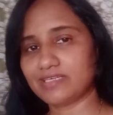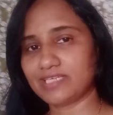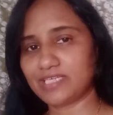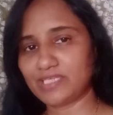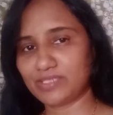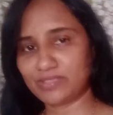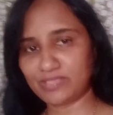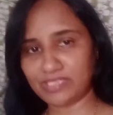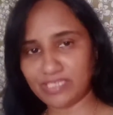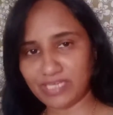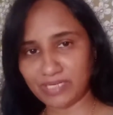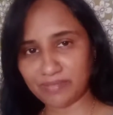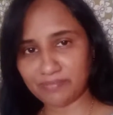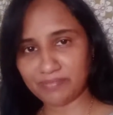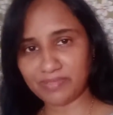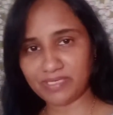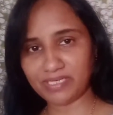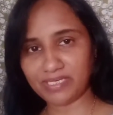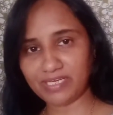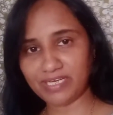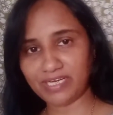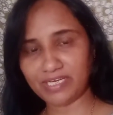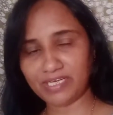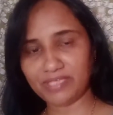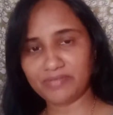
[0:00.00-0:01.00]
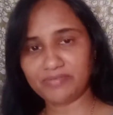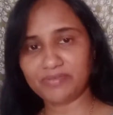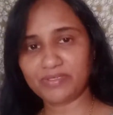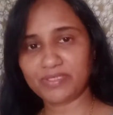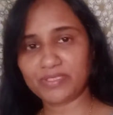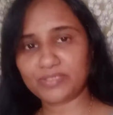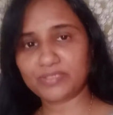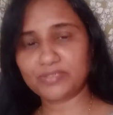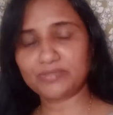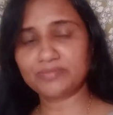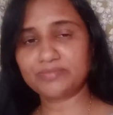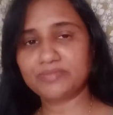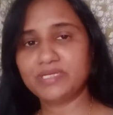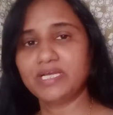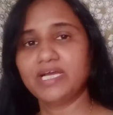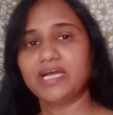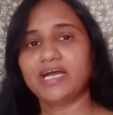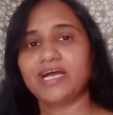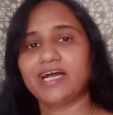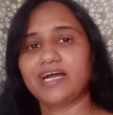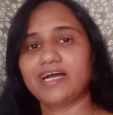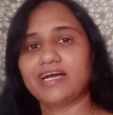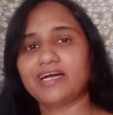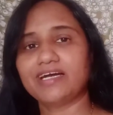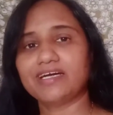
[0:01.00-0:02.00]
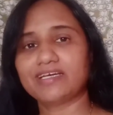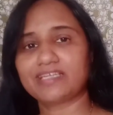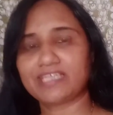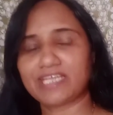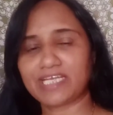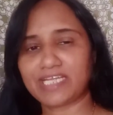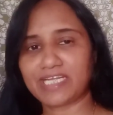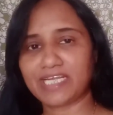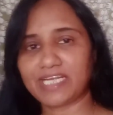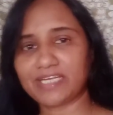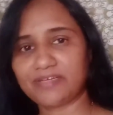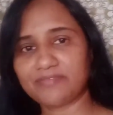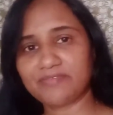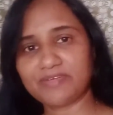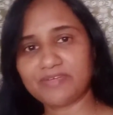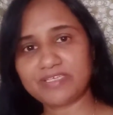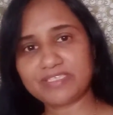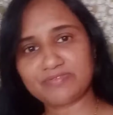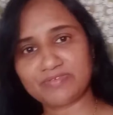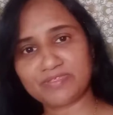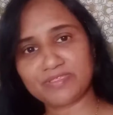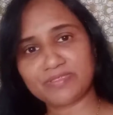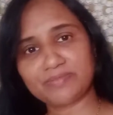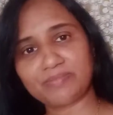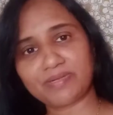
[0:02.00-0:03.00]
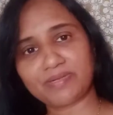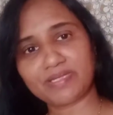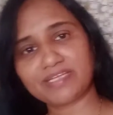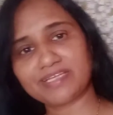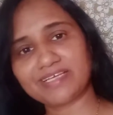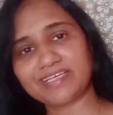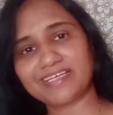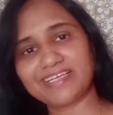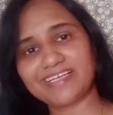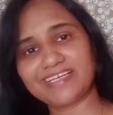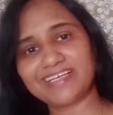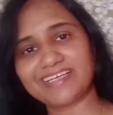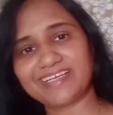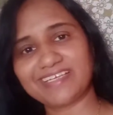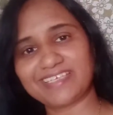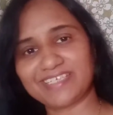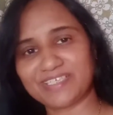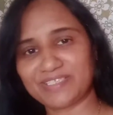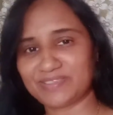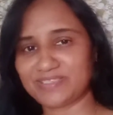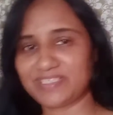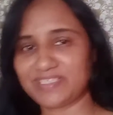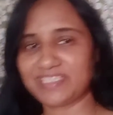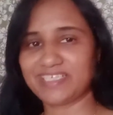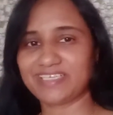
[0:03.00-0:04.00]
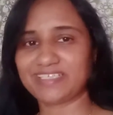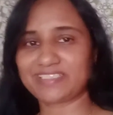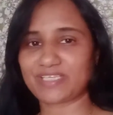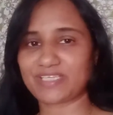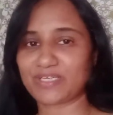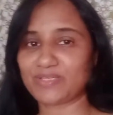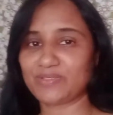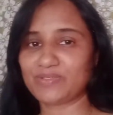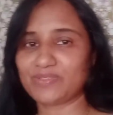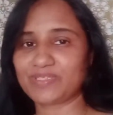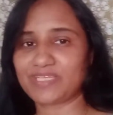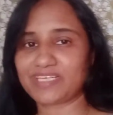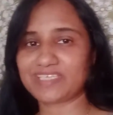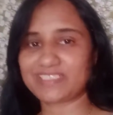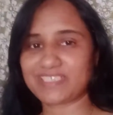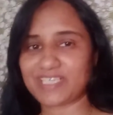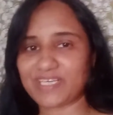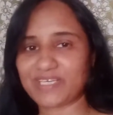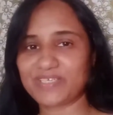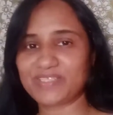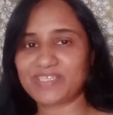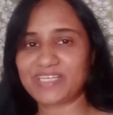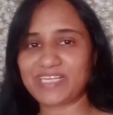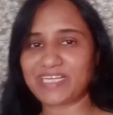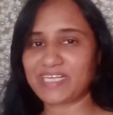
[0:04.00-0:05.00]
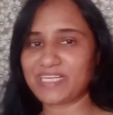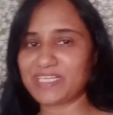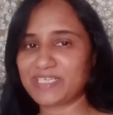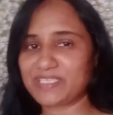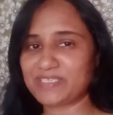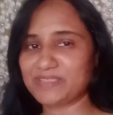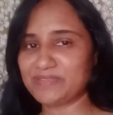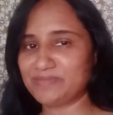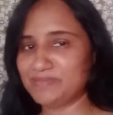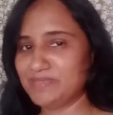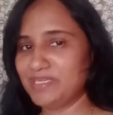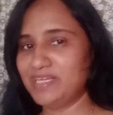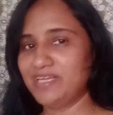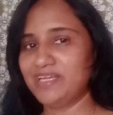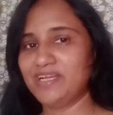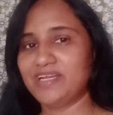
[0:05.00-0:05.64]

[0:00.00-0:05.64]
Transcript: என்னோடய நண்பர்கள் அனைவருக்கும் நிறைய அட்வைஸ் வந்து பண்ண என்னோடய சகோதர சகோதரிகளுக்கும்